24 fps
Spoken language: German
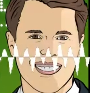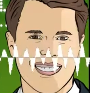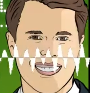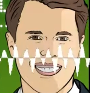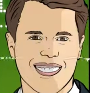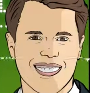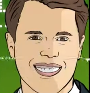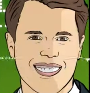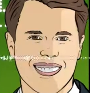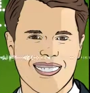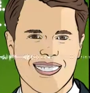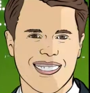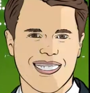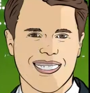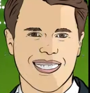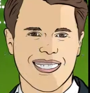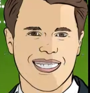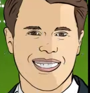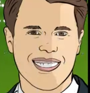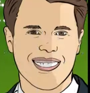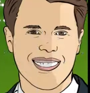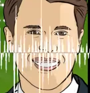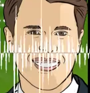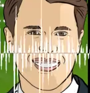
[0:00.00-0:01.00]
um sich
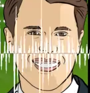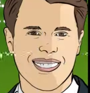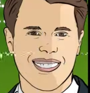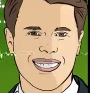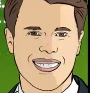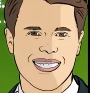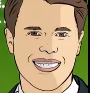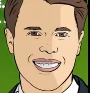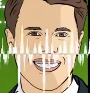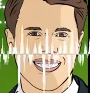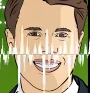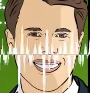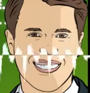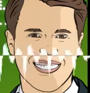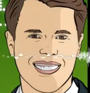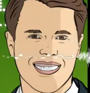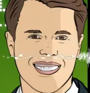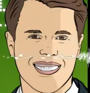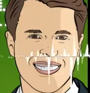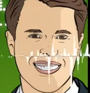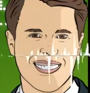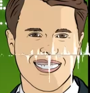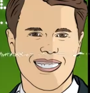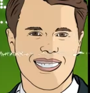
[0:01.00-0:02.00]
da auch ähm,
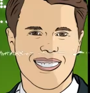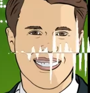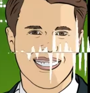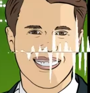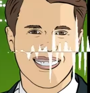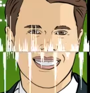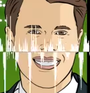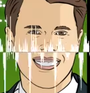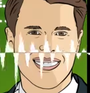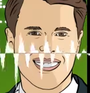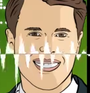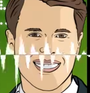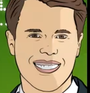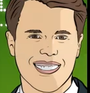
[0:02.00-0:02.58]
entsprechend dann